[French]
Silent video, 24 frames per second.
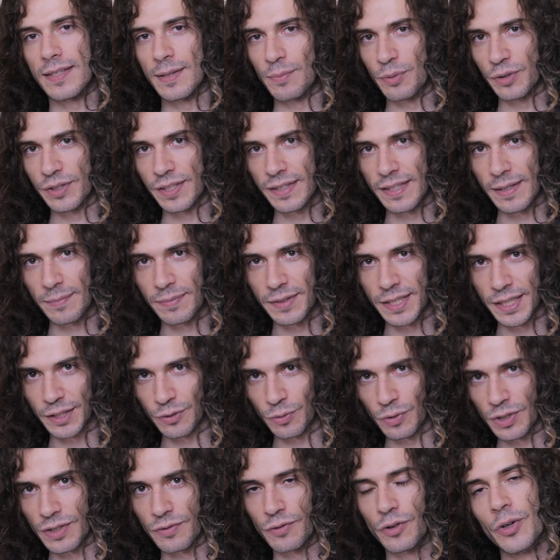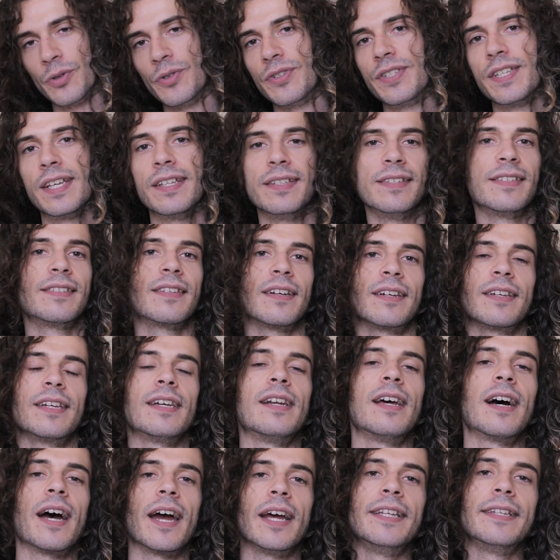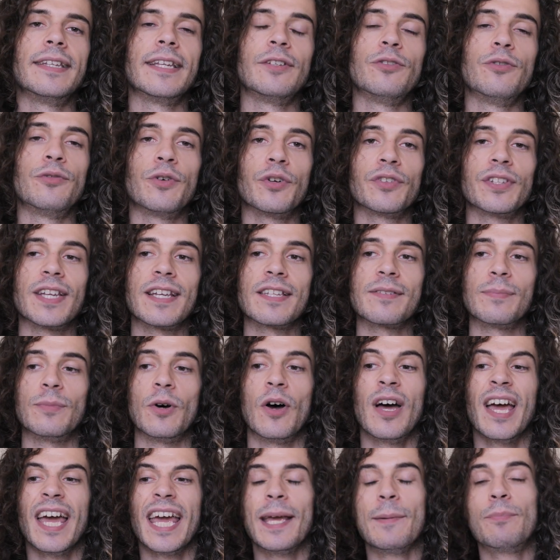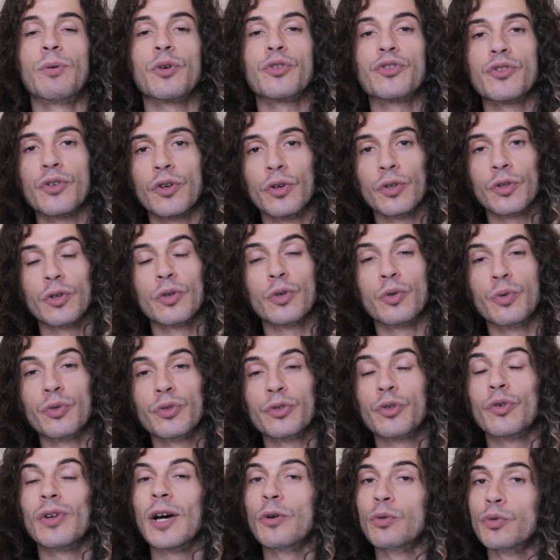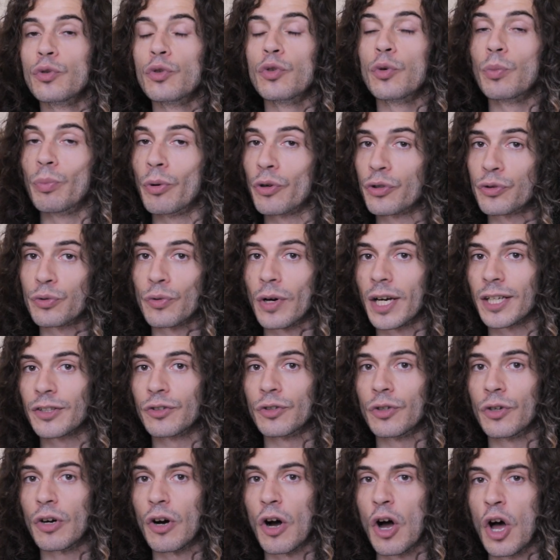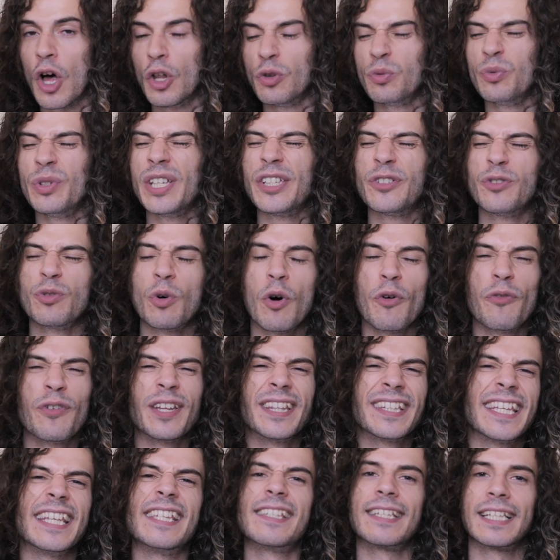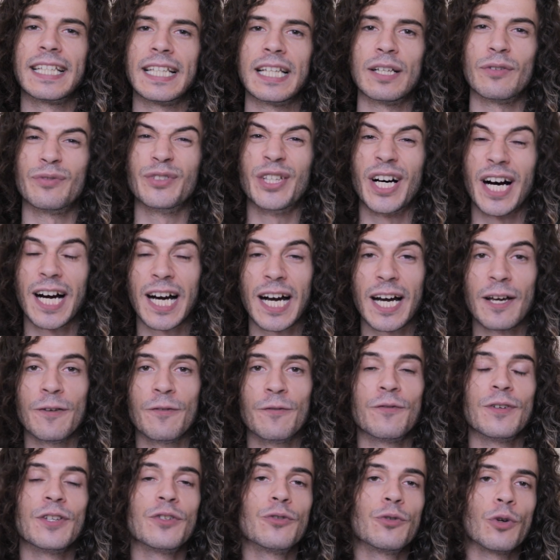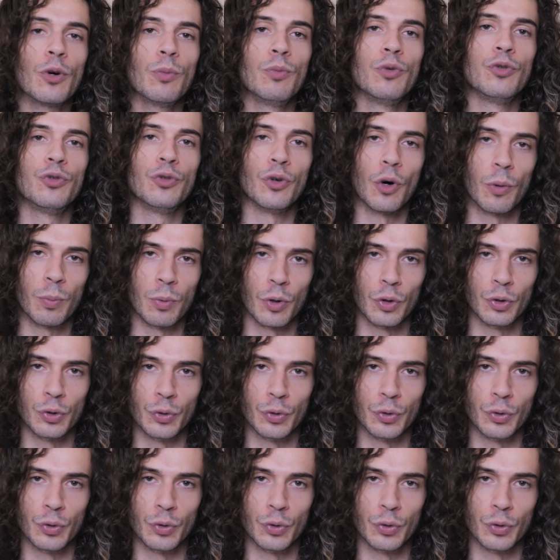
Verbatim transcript: C'est petit à petit que nous avons réussi à distinguer la réalité du fantasme, et pour se rendre compte que là où nous nous pensions acteurs, nous n'étions en fait qu'esclaves d'un rêve fait sur mesure pour